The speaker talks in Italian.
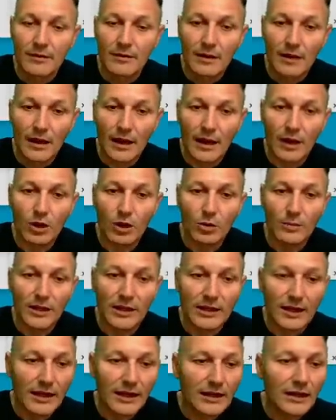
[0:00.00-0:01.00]
eccomi
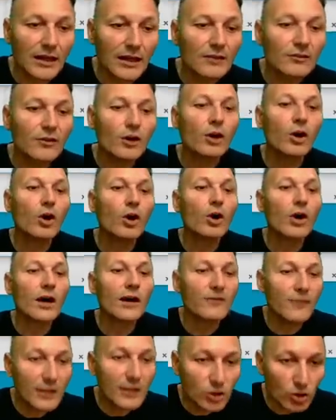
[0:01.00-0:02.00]
che arrivo, ora
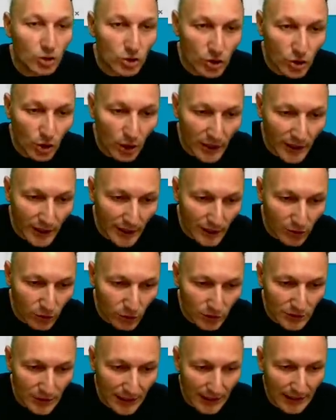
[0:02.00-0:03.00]
faccio scorrere
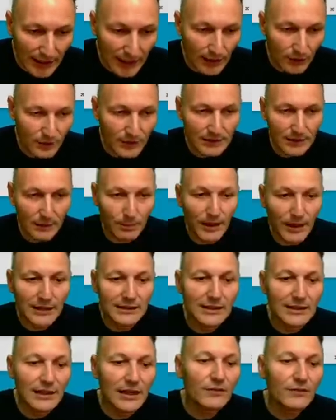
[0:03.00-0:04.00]
tutta questa
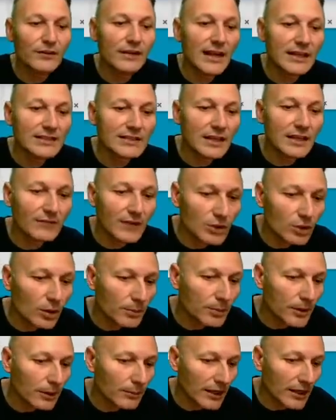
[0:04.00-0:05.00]
parte della finestra, vado a
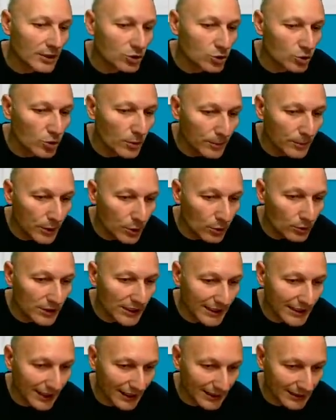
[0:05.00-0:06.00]
premere sul più
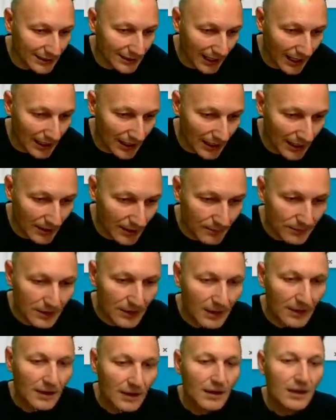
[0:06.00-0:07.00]
di cartelle,
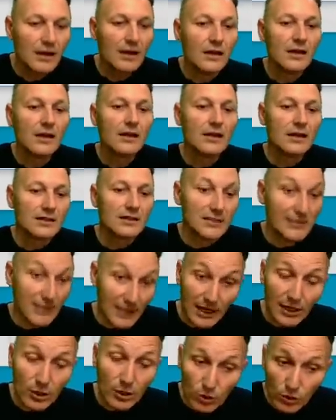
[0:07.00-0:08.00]
si
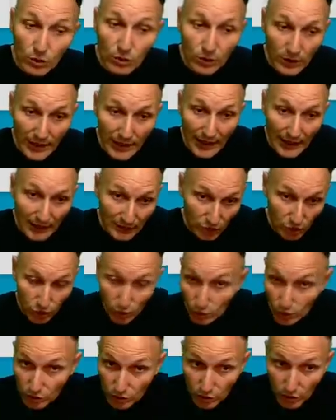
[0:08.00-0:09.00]
allunga
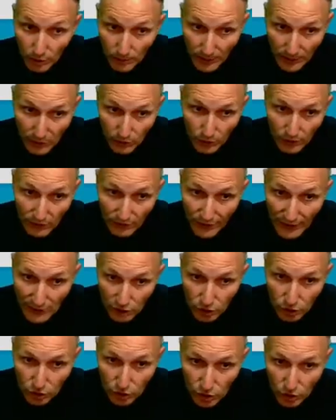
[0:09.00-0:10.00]
sotto, per cui
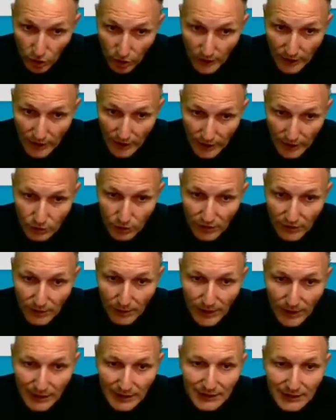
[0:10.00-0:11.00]
faccio scorrere
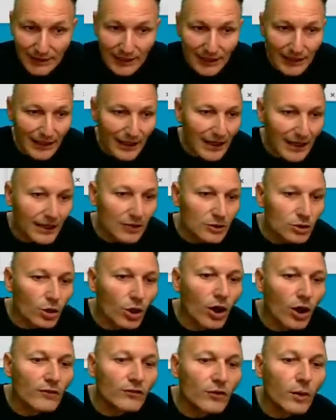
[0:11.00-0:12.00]
nuovamente e
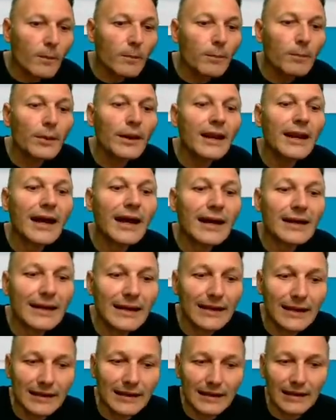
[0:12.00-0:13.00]
trovo
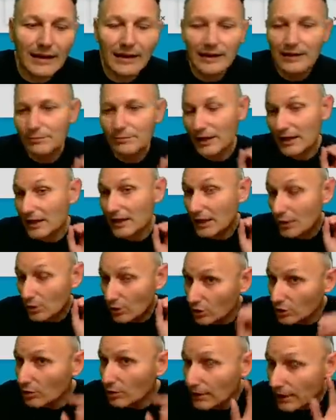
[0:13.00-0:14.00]
plugin, perché
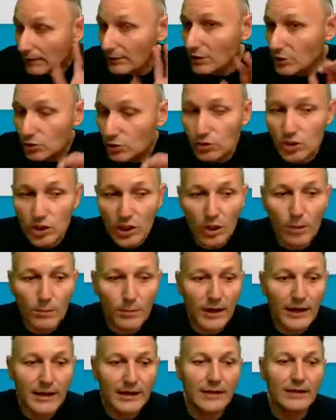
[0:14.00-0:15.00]
noi dobbiamo aggiungere un
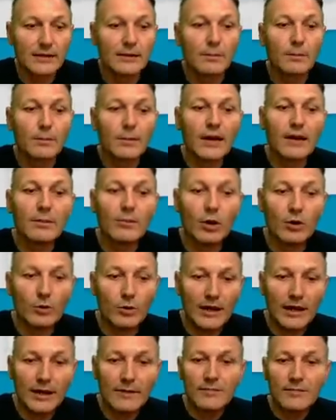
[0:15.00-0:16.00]
plugin. Premo
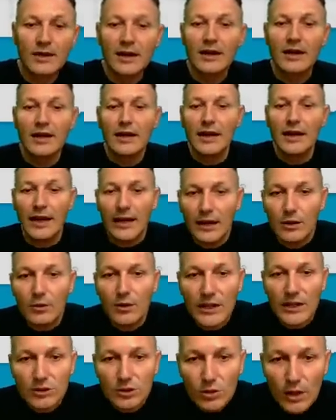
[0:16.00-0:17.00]
qui e
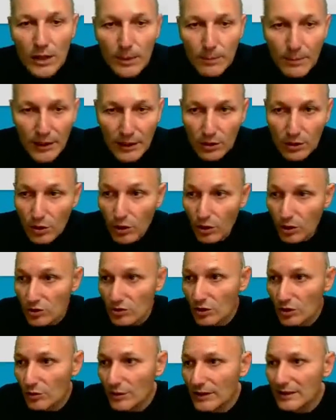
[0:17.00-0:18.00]
questo è il
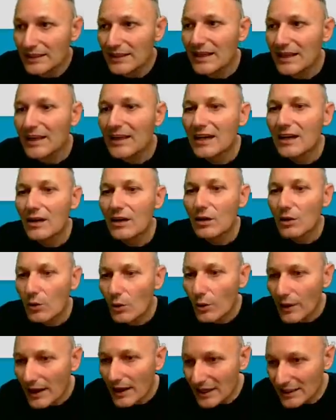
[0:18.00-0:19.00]
percorso, quindi
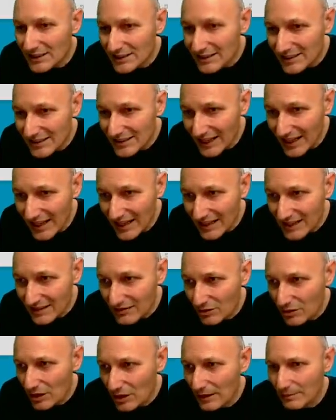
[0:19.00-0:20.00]
questa,
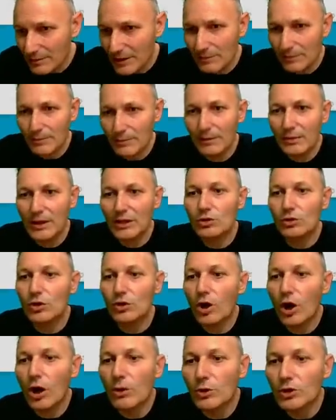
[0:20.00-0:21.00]
ora mi, mi metto
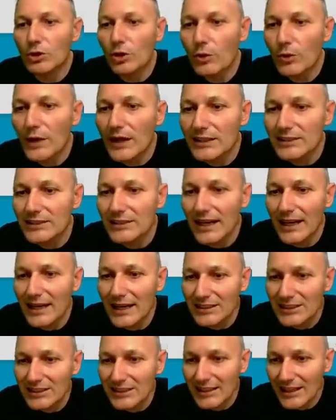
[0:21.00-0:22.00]
comodo, questa è
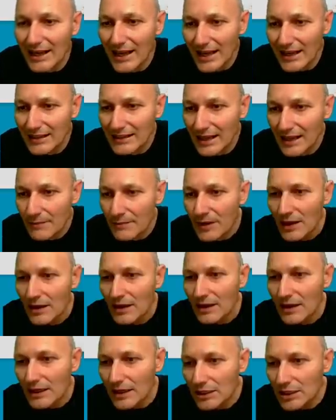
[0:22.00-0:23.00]
la strada
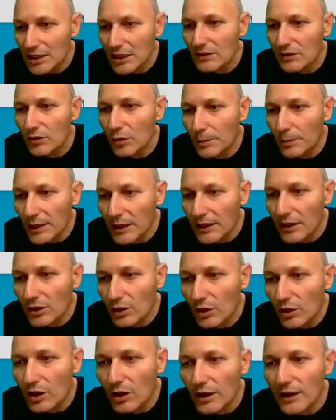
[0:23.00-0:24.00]
che devo
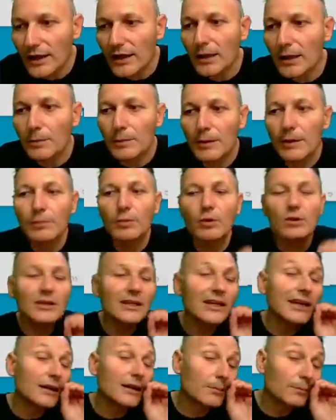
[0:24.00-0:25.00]
percorrere per
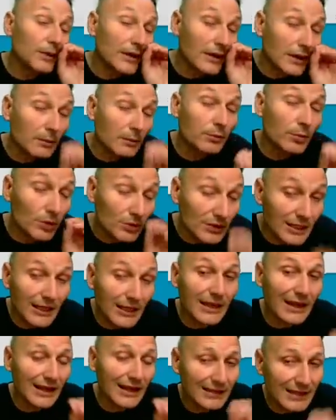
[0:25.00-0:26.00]
poter, per
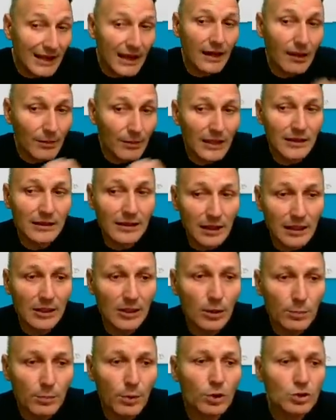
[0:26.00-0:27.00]
poter andare a mettere
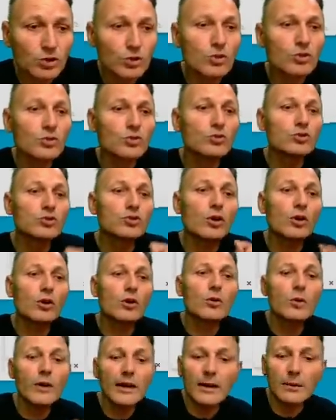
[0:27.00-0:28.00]
nel posto giusto
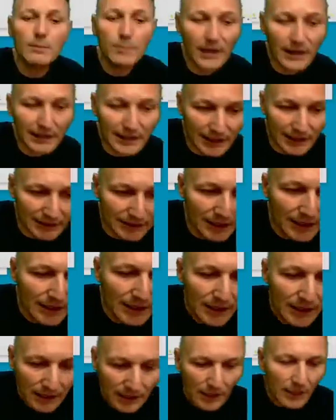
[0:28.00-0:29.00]
quel plugin
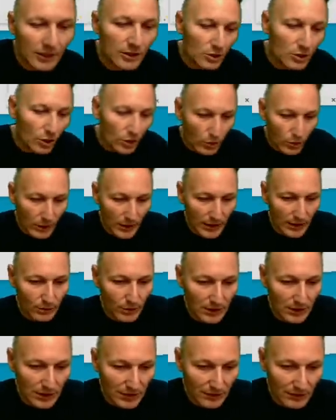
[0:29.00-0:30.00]
che io ho qui,
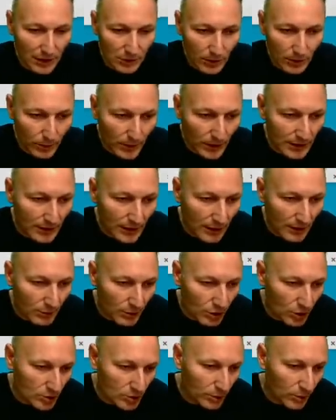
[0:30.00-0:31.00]
quindi vado a prendere il
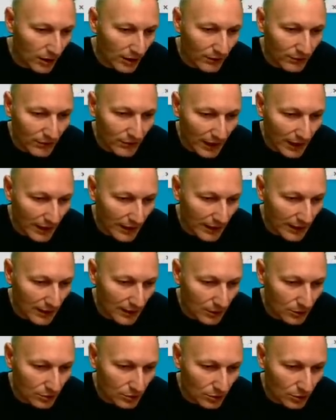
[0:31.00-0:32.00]
mio Explora file,
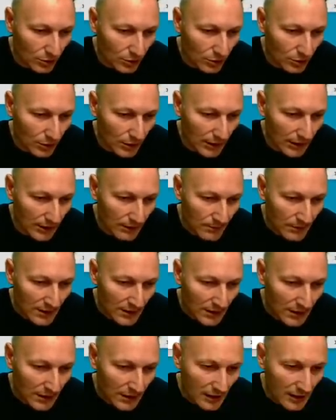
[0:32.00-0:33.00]
lo tocco qui,
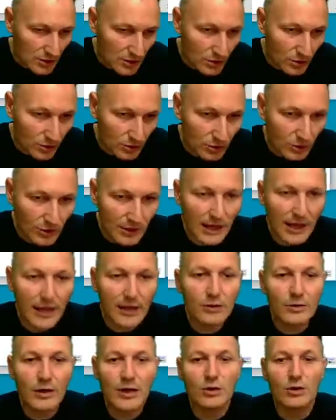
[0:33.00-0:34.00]
riesco a
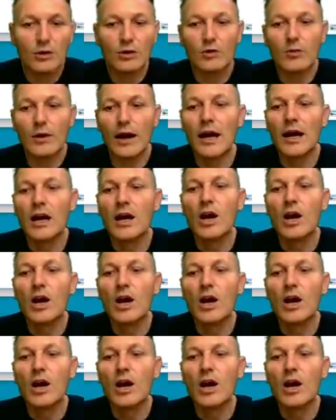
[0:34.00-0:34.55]
toccarlo, eccolo qua.